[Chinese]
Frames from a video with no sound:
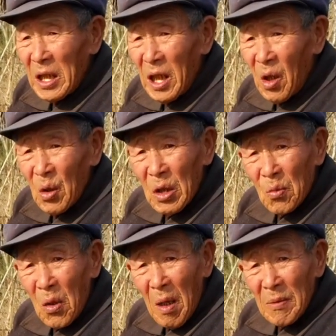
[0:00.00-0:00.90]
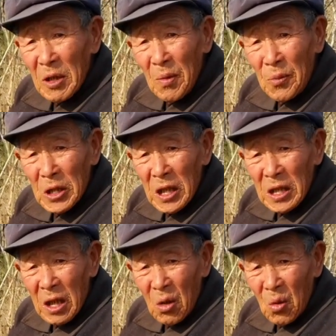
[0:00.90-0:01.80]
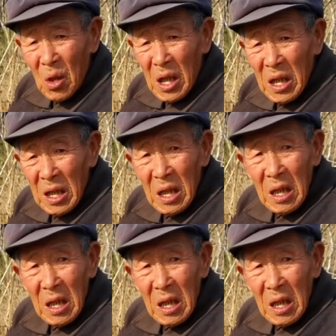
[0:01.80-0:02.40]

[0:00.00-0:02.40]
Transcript: 老了，我们也不能等我。你也不，